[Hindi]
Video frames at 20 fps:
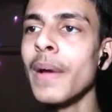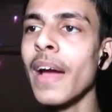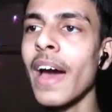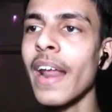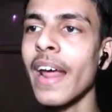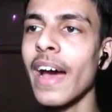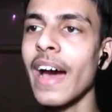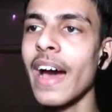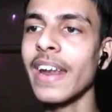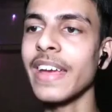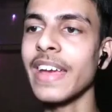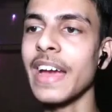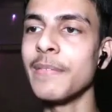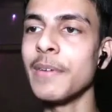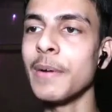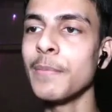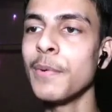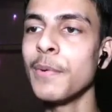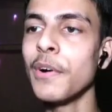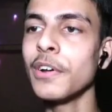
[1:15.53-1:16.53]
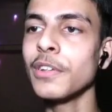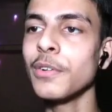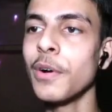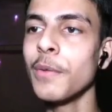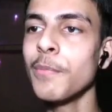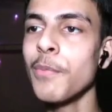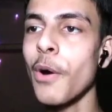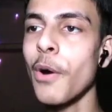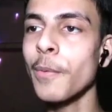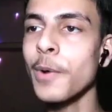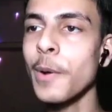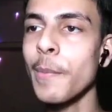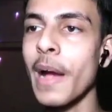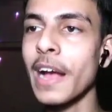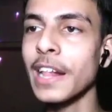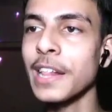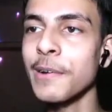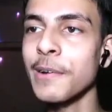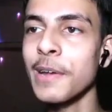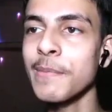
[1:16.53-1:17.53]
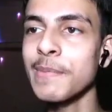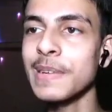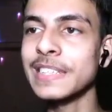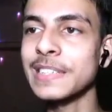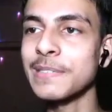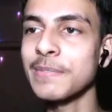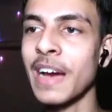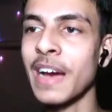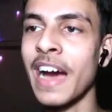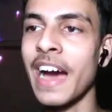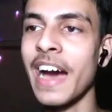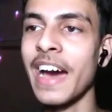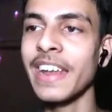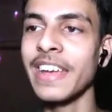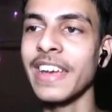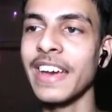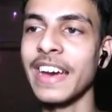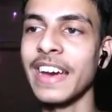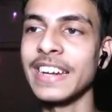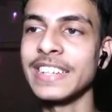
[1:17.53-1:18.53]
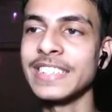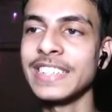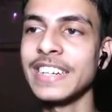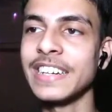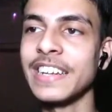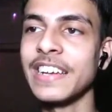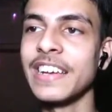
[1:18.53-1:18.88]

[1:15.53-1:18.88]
अबे यार हार गया मैं वो वॉक बैक गया मेरे पीछे मैं हार गया यार